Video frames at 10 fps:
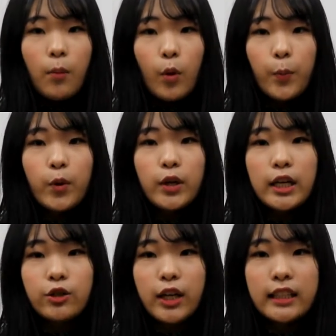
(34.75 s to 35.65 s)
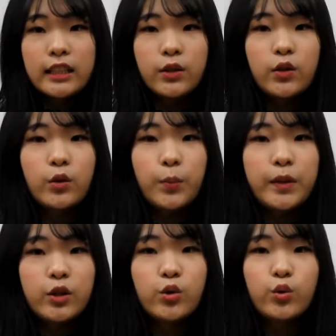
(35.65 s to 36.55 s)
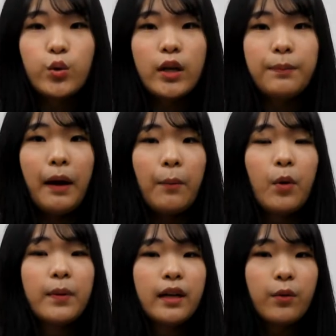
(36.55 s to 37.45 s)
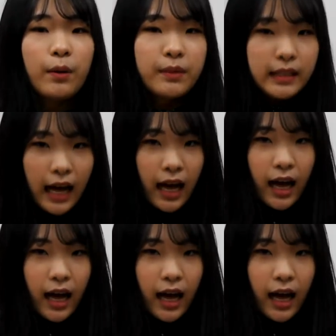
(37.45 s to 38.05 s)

목표를 이룰 가능성을 높이는 주요한 방법이라고 합니다.